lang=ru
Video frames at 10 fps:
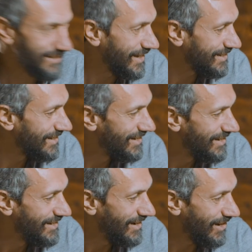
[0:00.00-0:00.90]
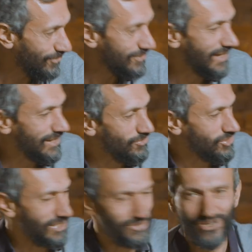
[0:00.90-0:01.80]
назад. А кто знает,
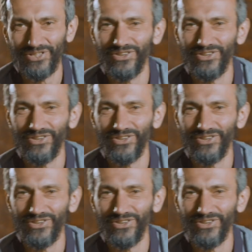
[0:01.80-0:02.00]
может, сейчас уже